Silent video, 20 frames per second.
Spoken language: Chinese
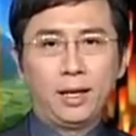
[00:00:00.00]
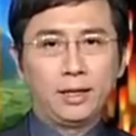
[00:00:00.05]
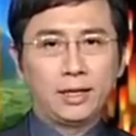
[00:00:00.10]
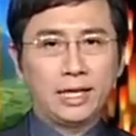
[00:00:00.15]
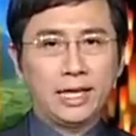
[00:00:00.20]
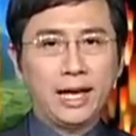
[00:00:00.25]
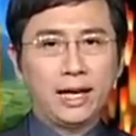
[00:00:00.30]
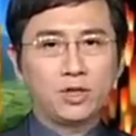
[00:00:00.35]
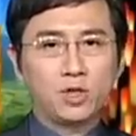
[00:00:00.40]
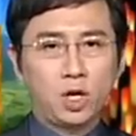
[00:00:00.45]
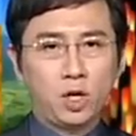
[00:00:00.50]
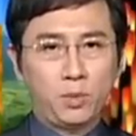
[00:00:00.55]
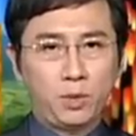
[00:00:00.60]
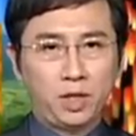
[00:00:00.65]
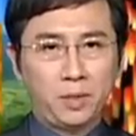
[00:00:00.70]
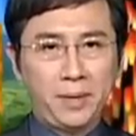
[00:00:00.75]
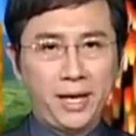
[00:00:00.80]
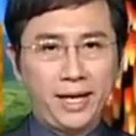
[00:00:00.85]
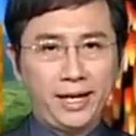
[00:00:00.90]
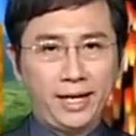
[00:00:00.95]
尼亚超
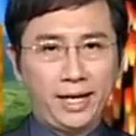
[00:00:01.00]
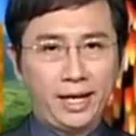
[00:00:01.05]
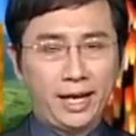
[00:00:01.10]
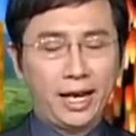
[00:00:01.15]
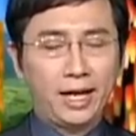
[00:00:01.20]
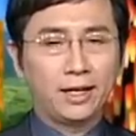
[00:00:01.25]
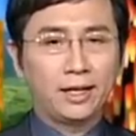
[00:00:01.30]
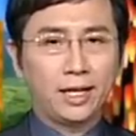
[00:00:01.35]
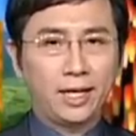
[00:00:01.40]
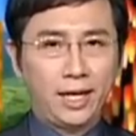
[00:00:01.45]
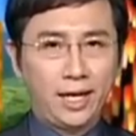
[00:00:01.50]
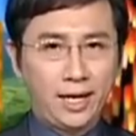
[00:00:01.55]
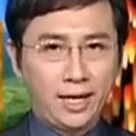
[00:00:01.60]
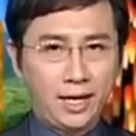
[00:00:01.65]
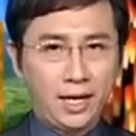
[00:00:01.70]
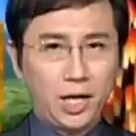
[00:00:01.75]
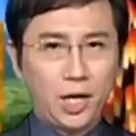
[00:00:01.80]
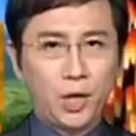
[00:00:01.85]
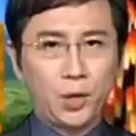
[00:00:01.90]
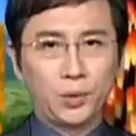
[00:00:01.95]
萌的魅力，连
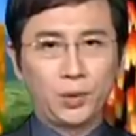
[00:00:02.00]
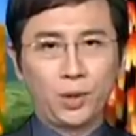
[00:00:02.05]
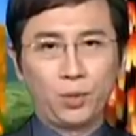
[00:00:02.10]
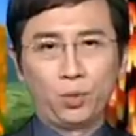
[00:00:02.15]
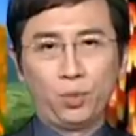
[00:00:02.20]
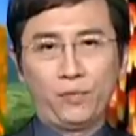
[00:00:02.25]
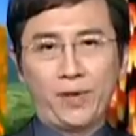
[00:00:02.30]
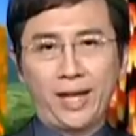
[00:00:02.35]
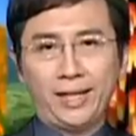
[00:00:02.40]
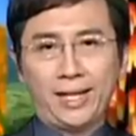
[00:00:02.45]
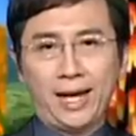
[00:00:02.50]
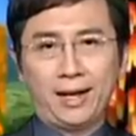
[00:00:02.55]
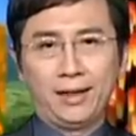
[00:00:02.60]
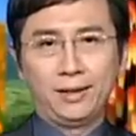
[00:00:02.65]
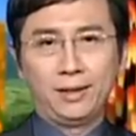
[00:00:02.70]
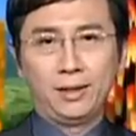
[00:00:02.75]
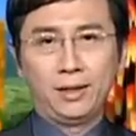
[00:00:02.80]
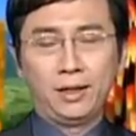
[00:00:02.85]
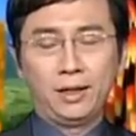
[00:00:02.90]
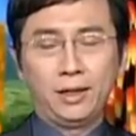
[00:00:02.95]
天后都无法挡。
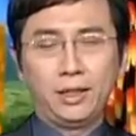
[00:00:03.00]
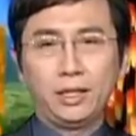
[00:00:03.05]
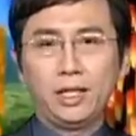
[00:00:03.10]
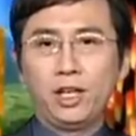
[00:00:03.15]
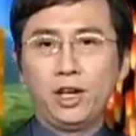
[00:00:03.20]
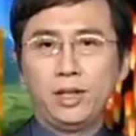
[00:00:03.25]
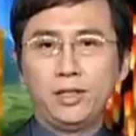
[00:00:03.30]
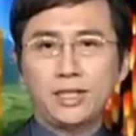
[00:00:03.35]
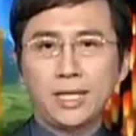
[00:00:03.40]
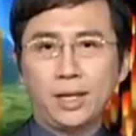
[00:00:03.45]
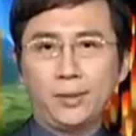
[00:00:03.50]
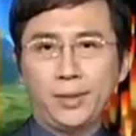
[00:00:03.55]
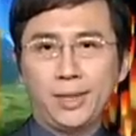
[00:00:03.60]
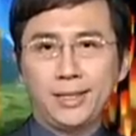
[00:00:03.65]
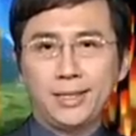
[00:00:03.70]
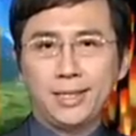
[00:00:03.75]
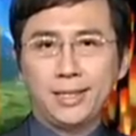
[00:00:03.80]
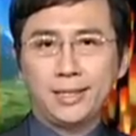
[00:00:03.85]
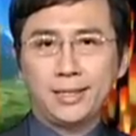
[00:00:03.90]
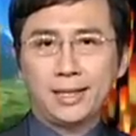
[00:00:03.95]
艺人将
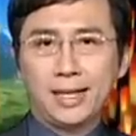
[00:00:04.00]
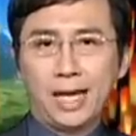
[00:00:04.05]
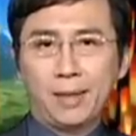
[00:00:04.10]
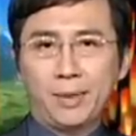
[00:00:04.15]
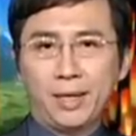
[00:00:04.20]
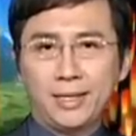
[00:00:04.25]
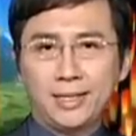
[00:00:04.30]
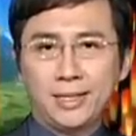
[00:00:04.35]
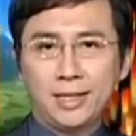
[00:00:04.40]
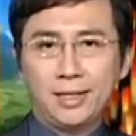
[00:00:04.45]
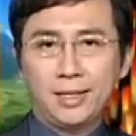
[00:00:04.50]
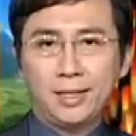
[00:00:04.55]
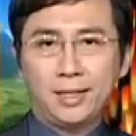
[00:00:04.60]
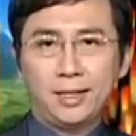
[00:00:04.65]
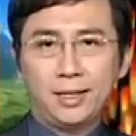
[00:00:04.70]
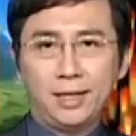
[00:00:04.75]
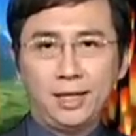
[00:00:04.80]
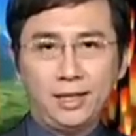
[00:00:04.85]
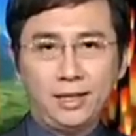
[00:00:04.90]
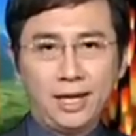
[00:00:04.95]
会亲自改编新
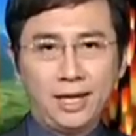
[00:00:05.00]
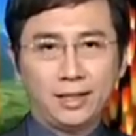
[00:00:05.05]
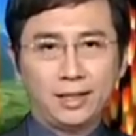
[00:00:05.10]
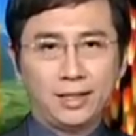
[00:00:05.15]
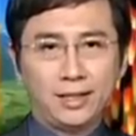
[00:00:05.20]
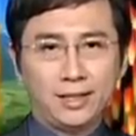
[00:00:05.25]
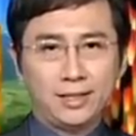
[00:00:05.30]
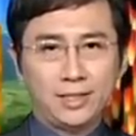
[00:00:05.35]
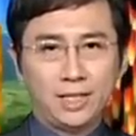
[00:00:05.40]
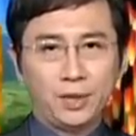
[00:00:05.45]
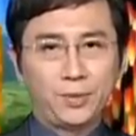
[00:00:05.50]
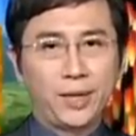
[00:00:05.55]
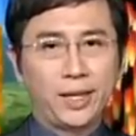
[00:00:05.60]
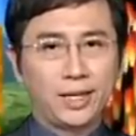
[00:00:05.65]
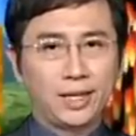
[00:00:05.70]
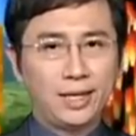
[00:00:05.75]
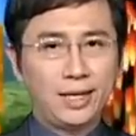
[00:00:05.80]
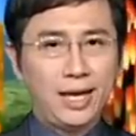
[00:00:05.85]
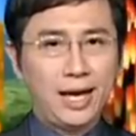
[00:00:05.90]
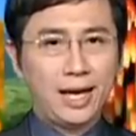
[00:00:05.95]
歌《伊娜》的歌词，为
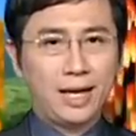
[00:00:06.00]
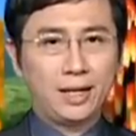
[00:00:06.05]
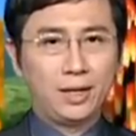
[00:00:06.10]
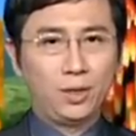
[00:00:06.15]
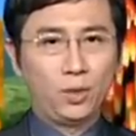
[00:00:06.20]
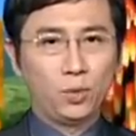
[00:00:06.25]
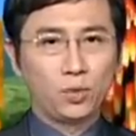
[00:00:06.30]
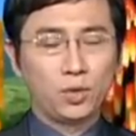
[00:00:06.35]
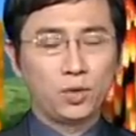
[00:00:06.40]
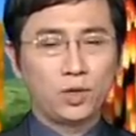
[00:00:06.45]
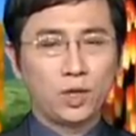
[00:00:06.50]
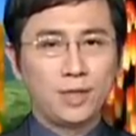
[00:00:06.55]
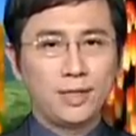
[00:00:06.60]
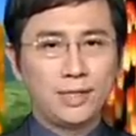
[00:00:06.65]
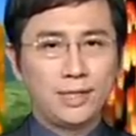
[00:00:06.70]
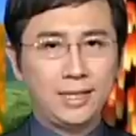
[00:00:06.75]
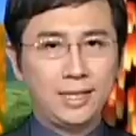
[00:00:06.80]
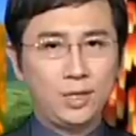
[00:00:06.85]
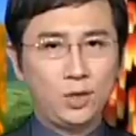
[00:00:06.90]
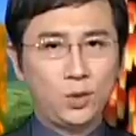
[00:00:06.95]
尼亚录制成
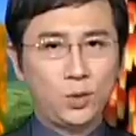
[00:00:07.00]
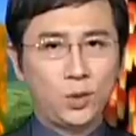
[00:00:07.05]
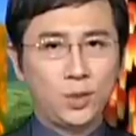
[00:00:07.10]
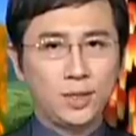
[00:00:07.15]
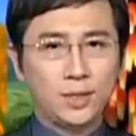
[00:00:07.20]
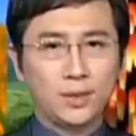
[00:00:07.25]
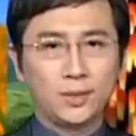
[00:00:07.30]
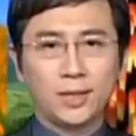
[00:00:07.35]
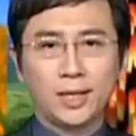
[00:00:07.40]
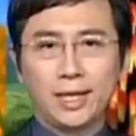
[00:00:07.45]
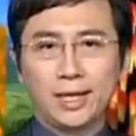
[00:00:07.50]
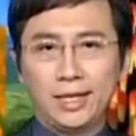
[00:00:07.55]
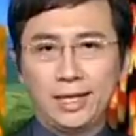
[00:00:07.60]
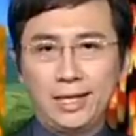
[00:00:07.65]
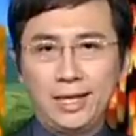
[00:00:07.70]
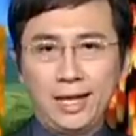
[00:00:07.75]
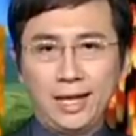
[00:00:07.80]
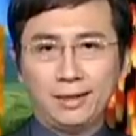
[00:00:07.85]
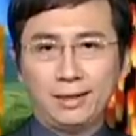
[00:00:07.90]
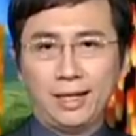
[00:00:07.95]
新曲，送给
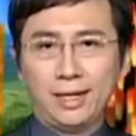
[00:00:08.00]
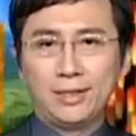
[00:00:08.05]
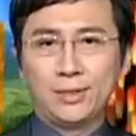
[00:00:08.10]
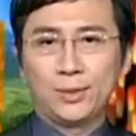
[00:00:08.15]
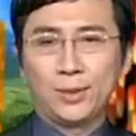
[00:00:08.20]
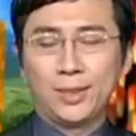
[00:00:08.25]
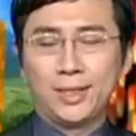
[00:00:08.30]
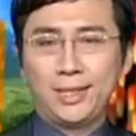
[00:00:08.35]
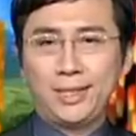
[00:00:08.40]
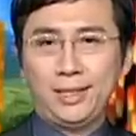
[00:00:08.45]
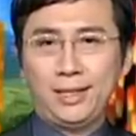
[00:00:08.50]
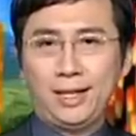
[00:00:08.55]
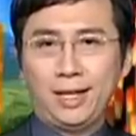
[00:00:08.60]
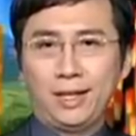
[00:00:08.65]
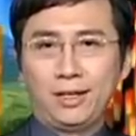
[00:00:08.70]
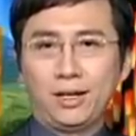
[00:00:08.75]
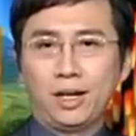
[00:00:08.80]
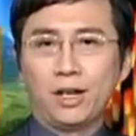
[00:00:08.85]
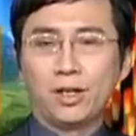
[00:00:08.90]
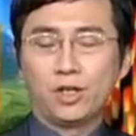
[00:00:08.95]
尼亚当做今
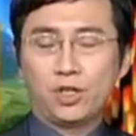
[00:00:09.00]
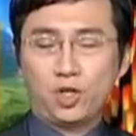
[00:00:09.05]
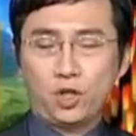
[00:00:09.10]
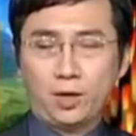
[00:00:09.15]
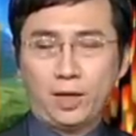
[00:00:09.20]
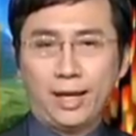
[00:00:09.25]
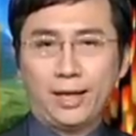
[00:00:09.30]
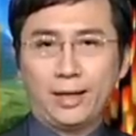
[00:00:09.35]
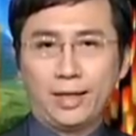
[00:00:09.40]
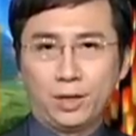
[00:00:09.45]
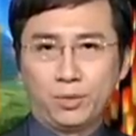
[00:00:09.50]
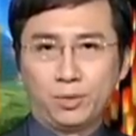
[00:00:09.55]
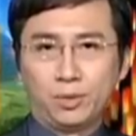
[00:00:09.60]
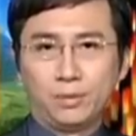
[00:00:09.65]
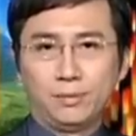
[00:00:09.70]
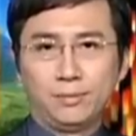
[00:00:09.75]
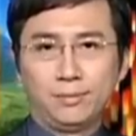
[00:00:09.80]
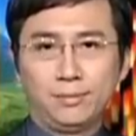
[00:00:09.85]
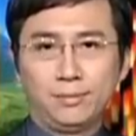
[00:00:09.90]
年的圣诞礼物。